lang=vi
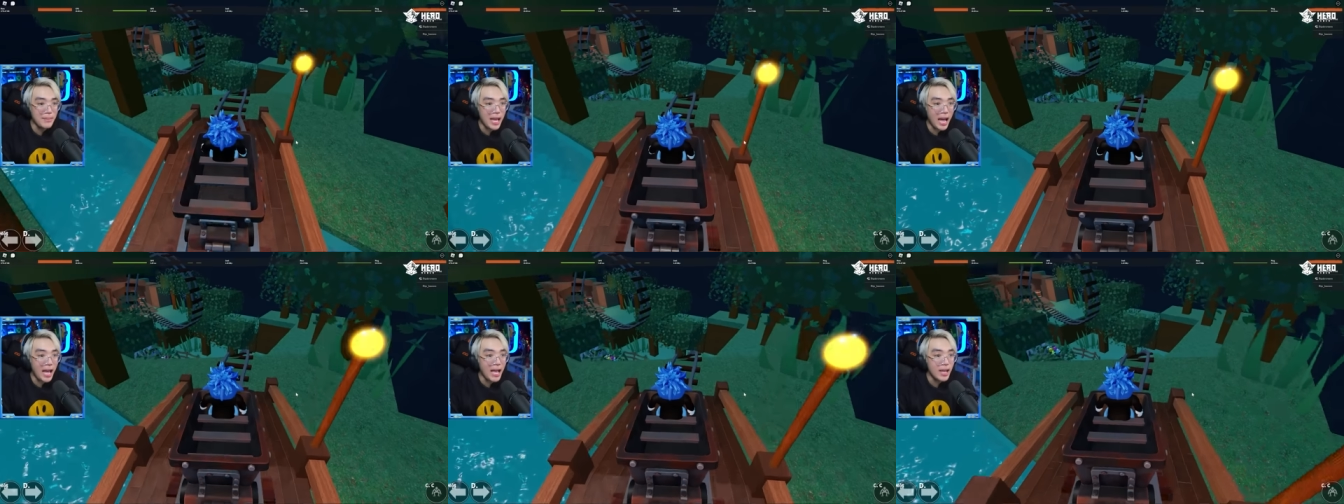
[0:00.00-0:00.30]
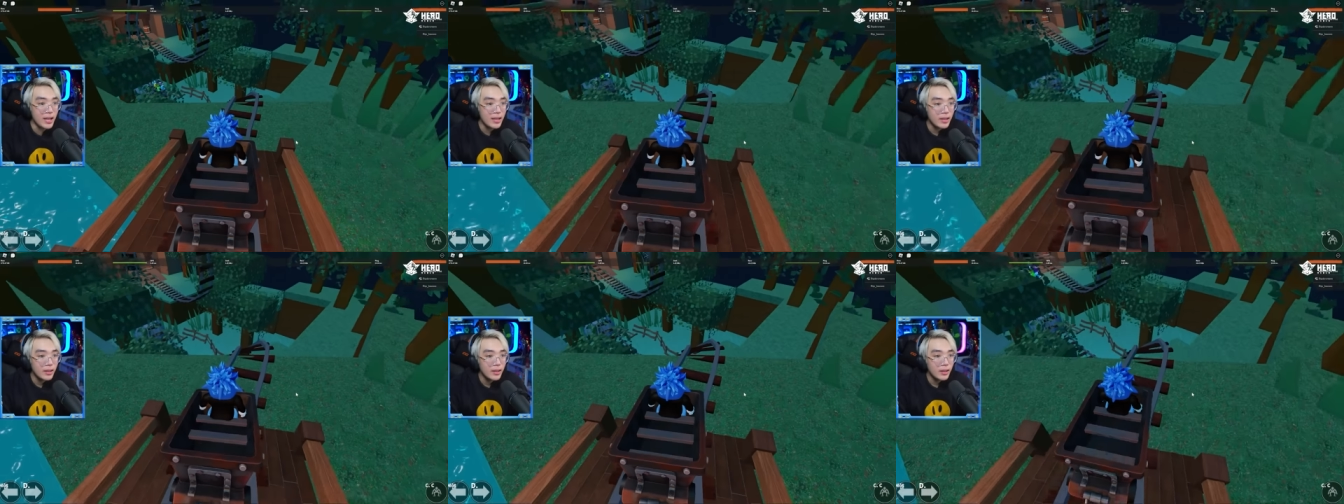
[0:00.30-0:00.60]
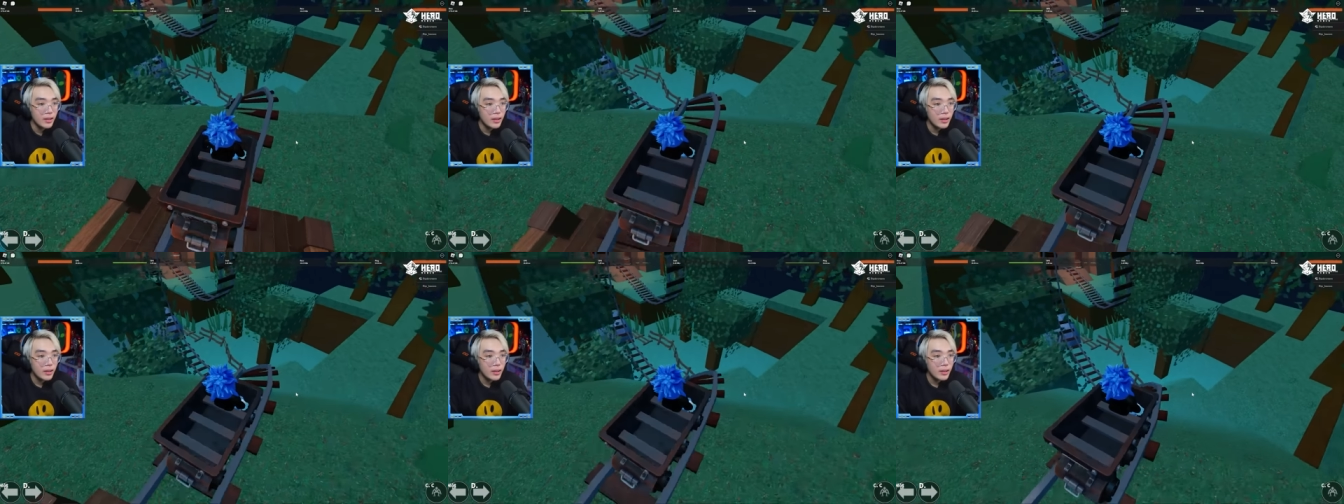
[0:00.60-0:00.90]
vậy
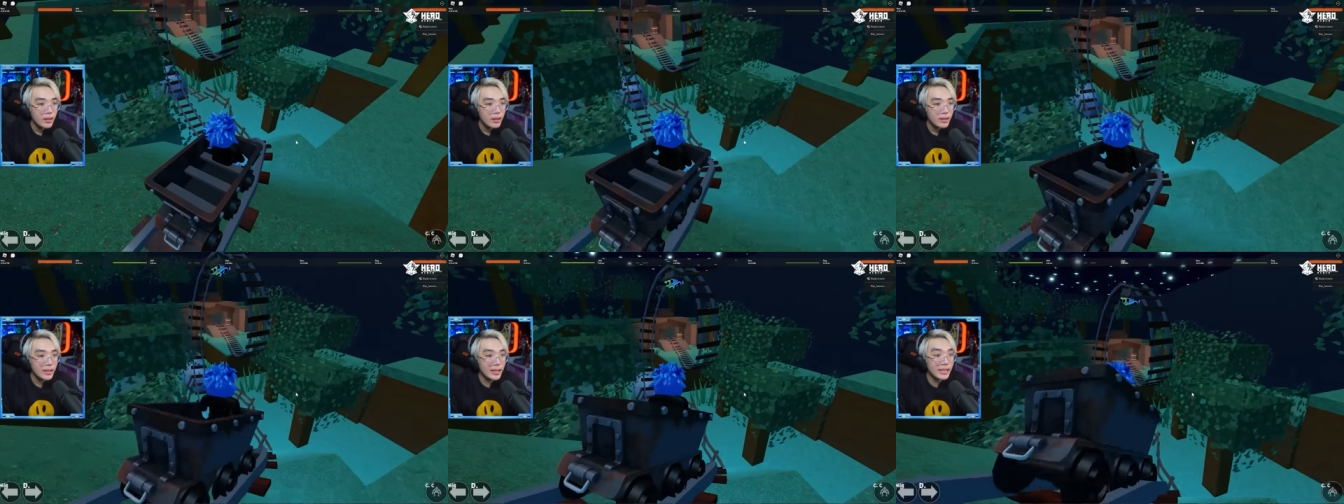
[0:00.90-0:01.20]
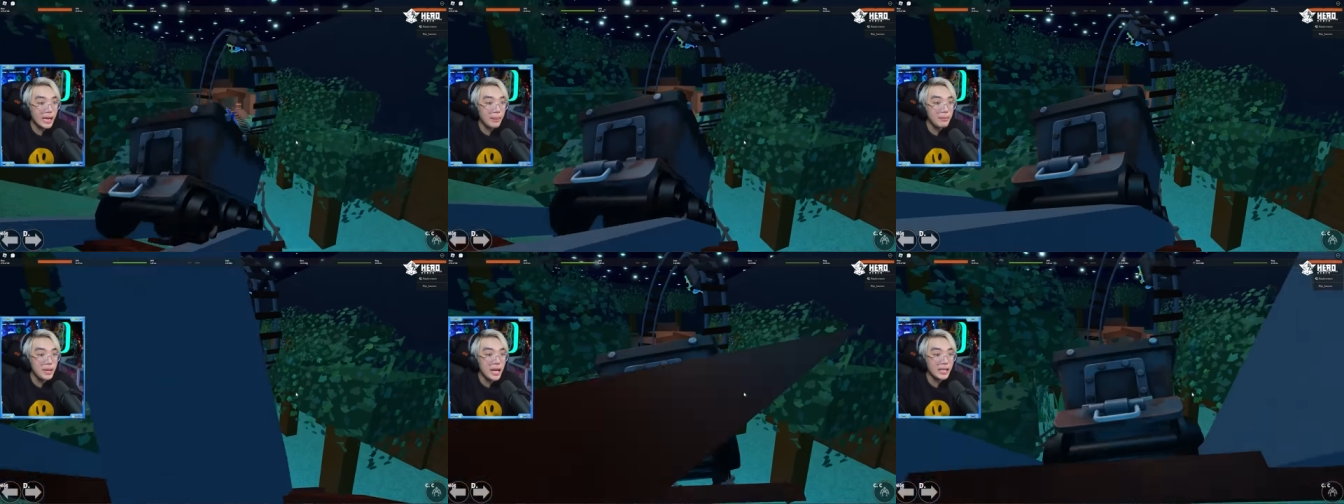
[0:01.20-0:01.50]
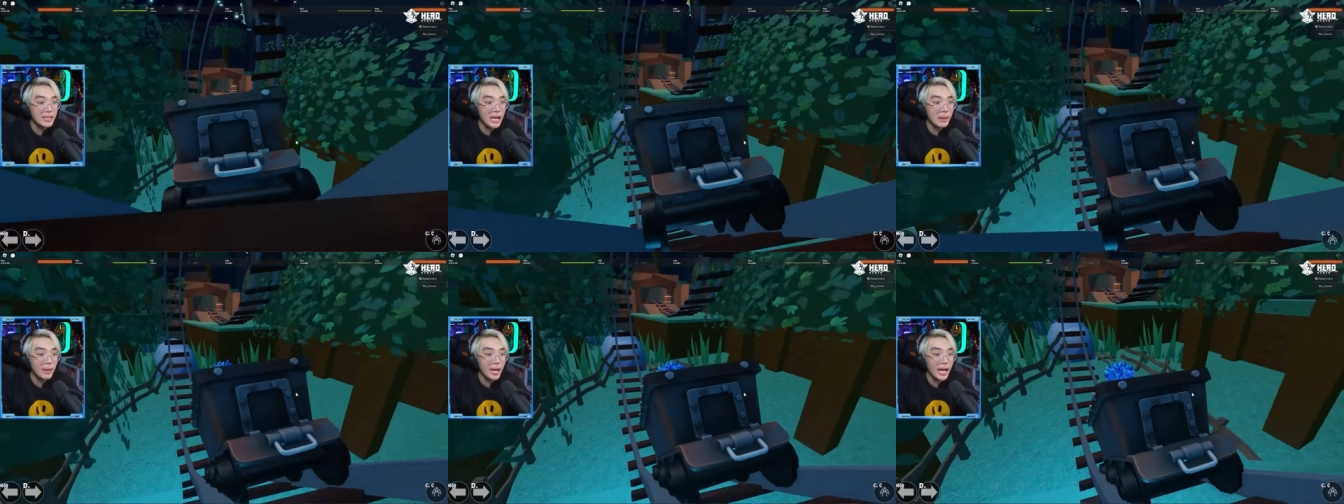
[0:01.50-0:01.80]
chị chậm vậy
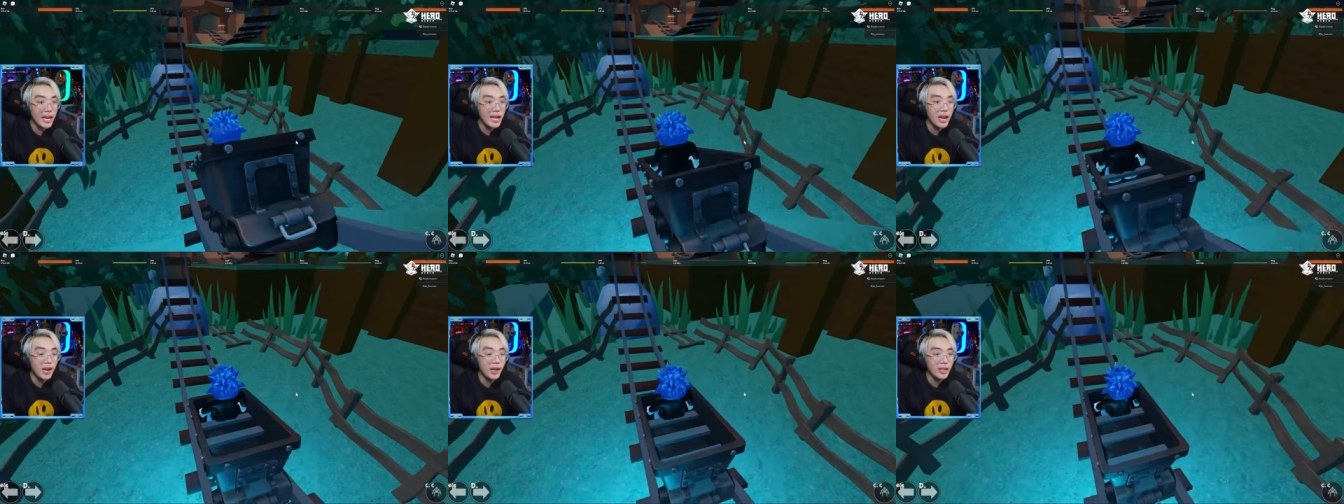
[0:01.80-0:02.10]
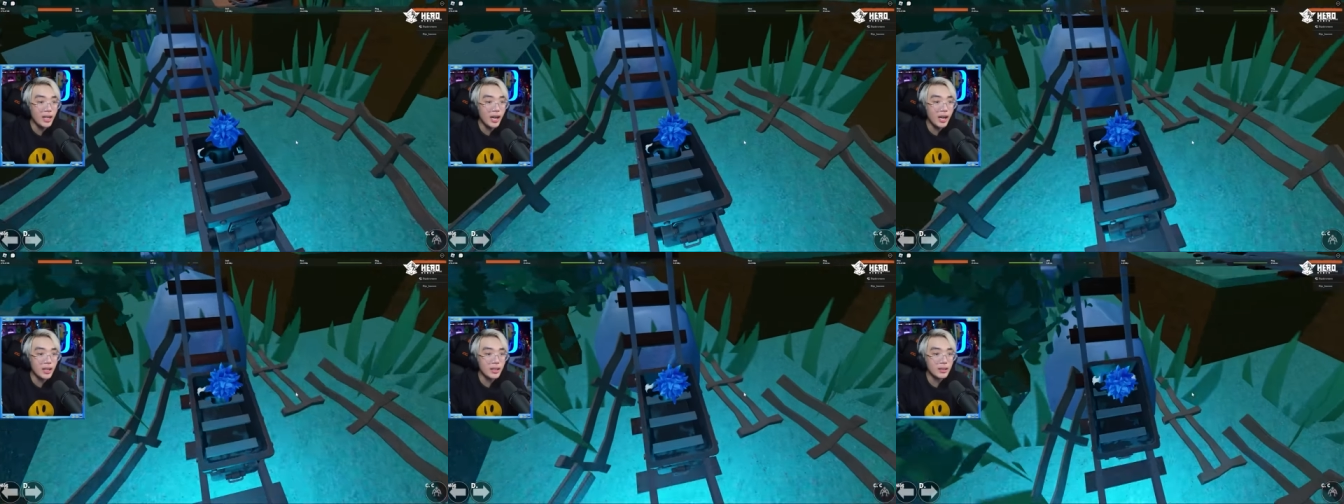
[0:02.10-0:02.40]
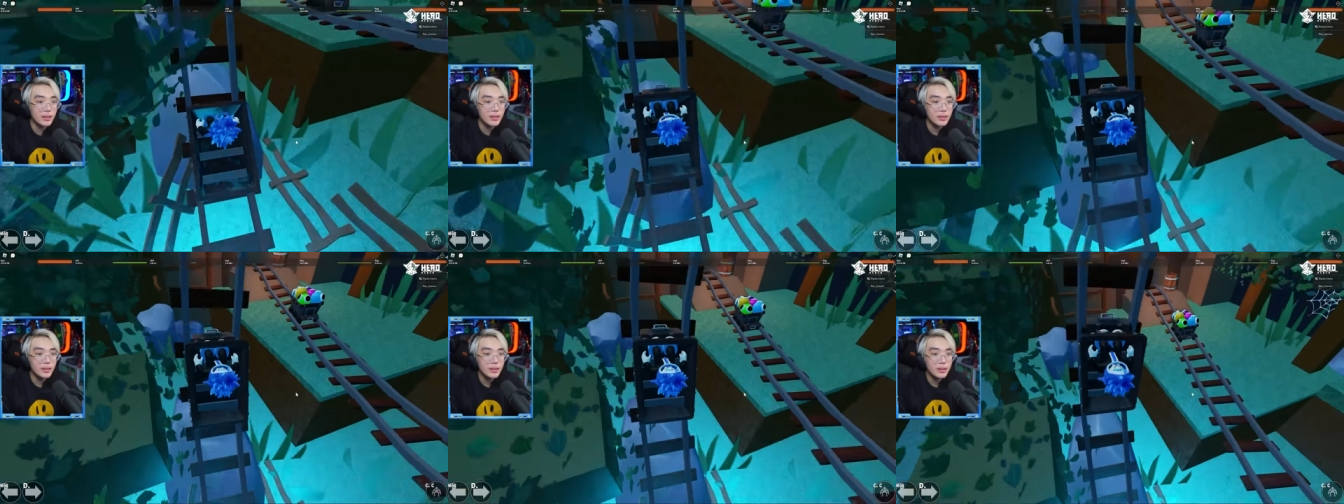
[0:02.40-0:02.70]
sao mà thấy đường được
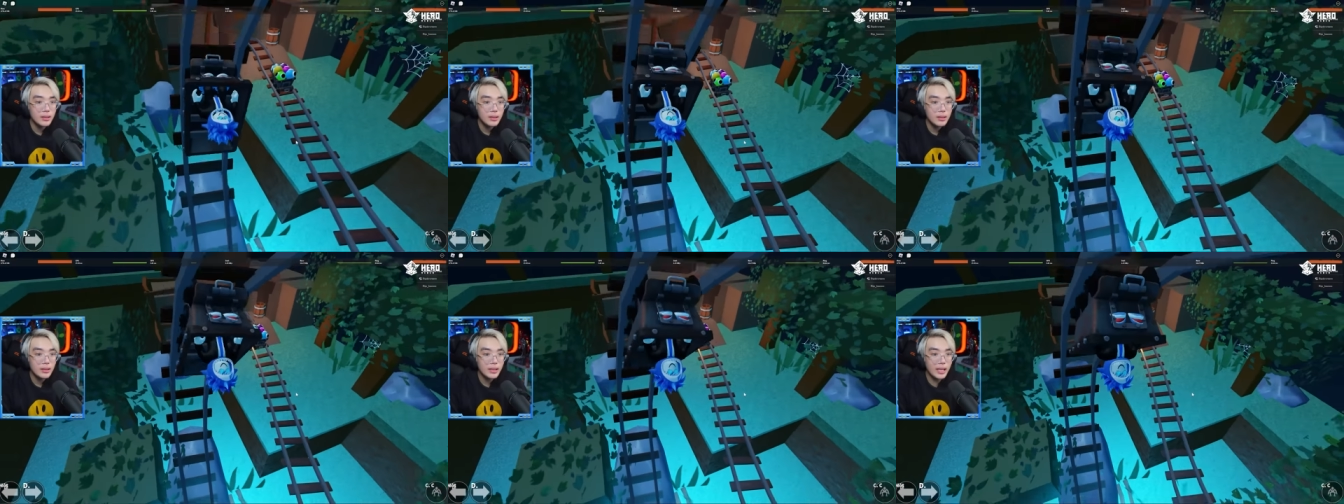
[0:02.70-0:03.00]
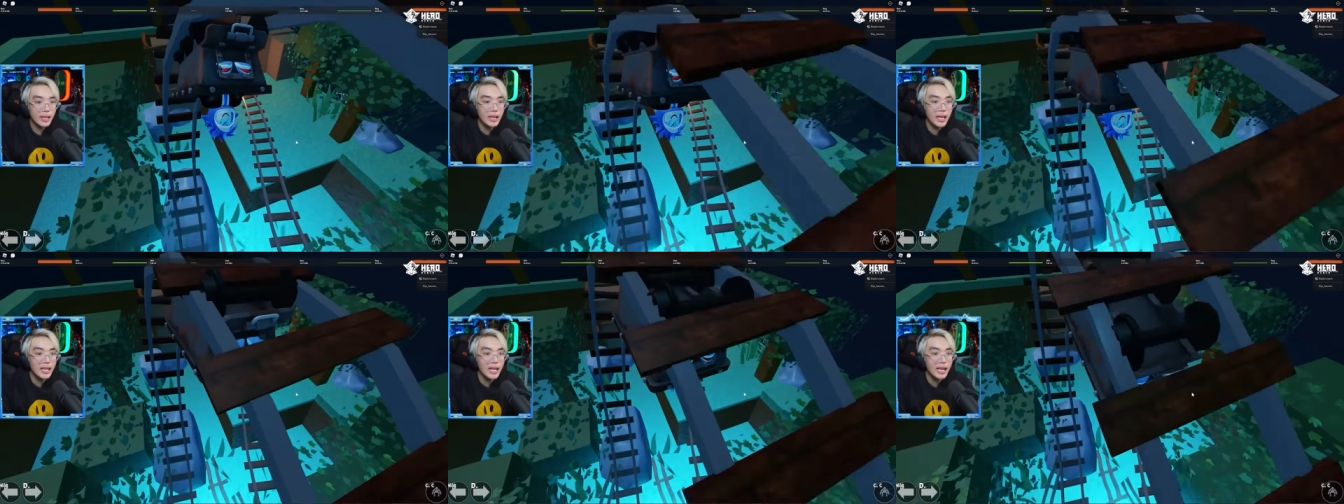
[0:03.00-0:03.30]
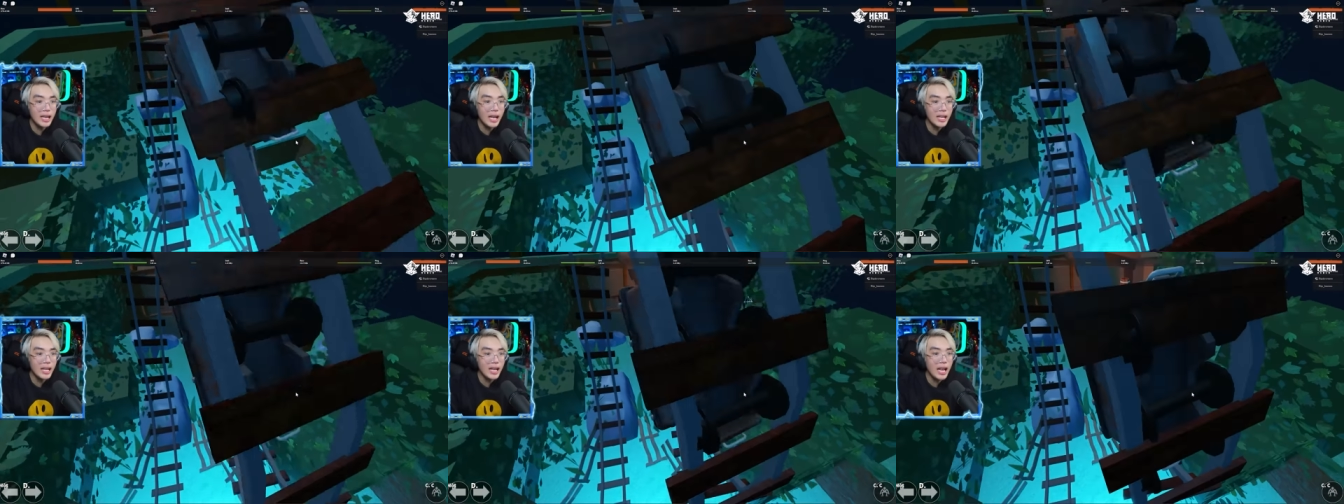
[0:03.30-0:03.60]
nhanh lên nhanh
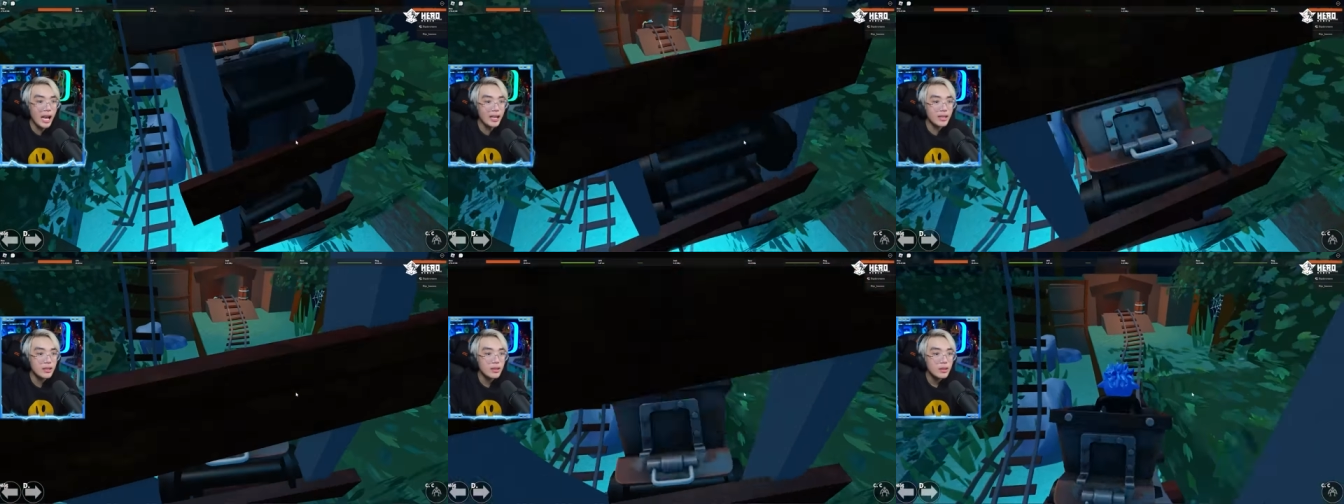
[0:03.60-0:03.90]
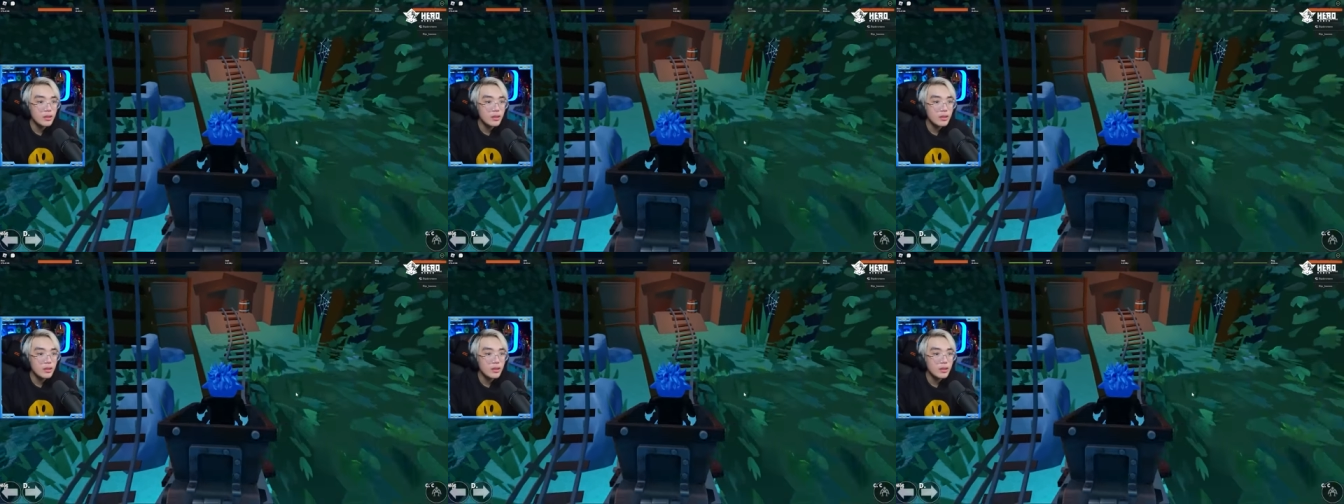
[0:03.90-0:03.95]
lên nhanh lên